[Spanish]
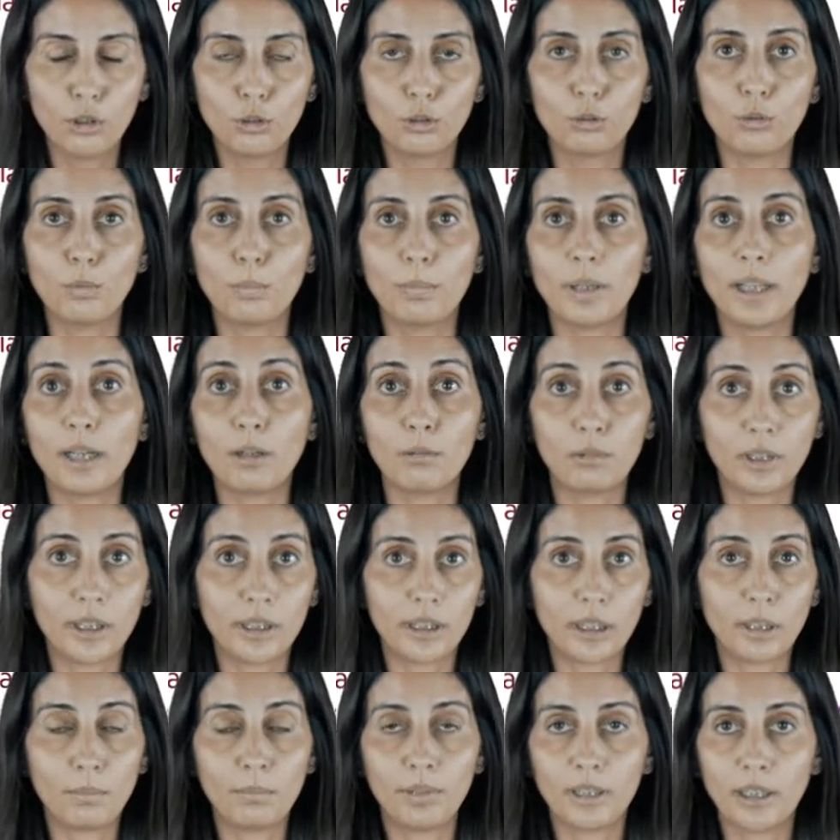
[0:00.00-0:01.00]
supera un
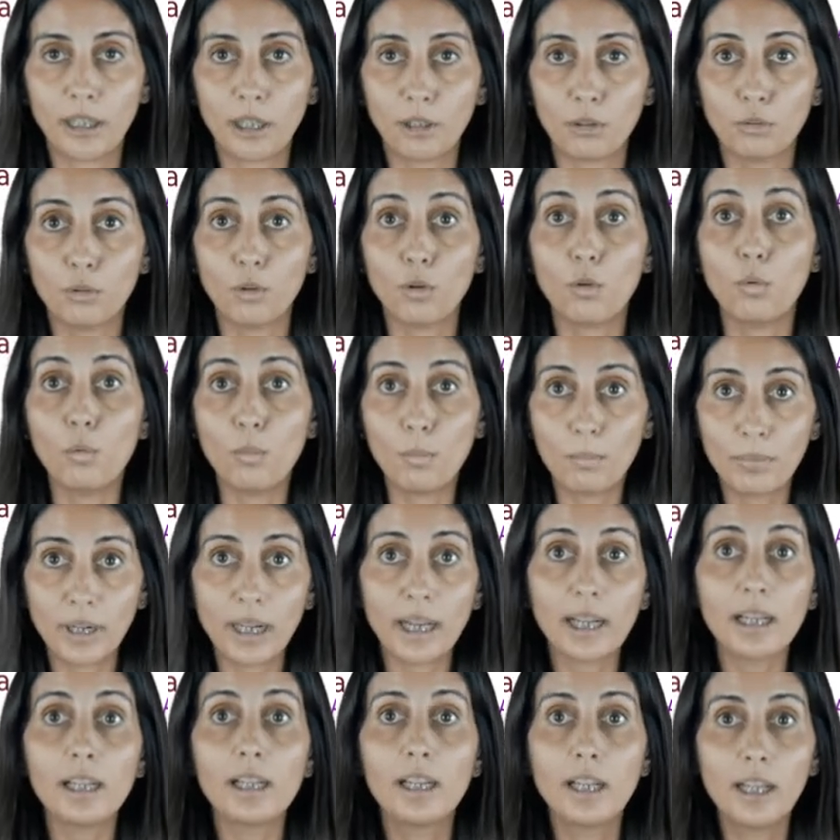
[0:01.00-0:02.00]
determinado
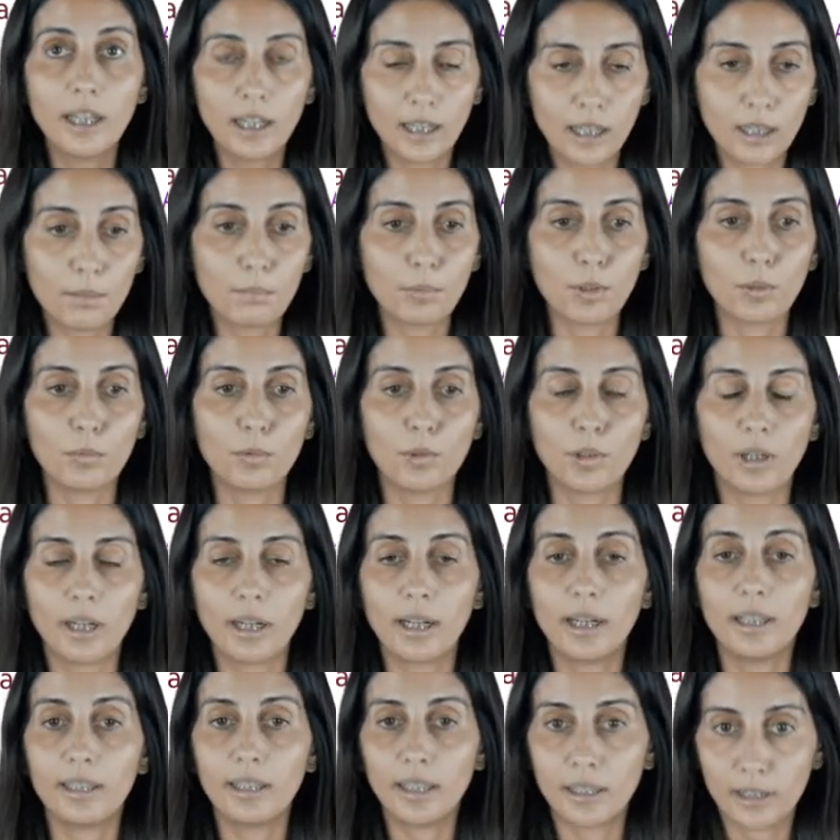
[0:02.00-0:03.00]
umbral que
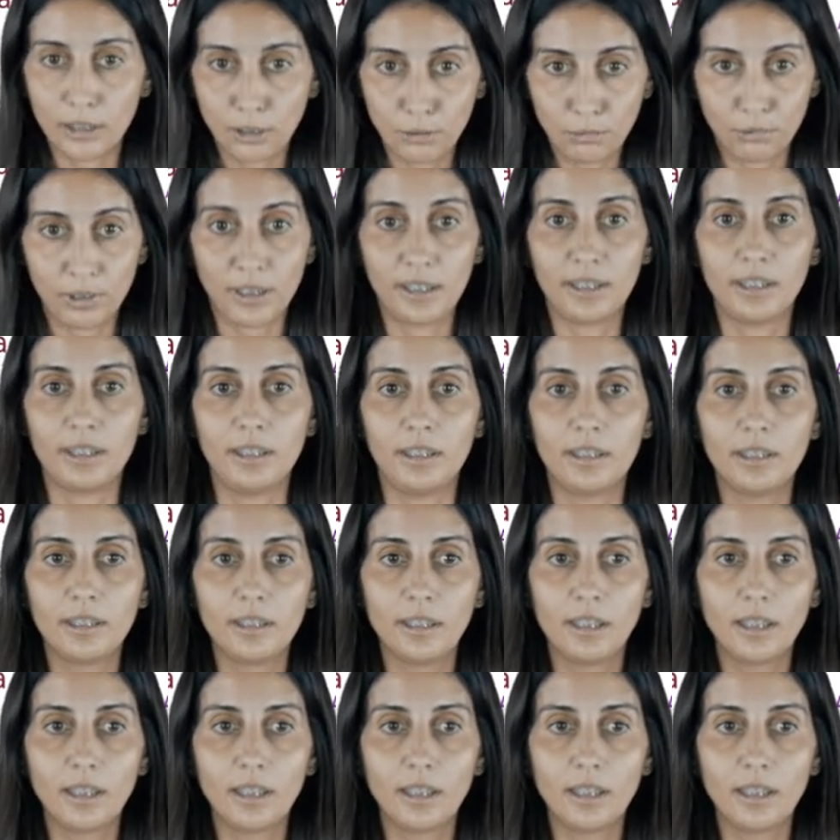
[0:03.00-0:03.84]
provoca natriuresis.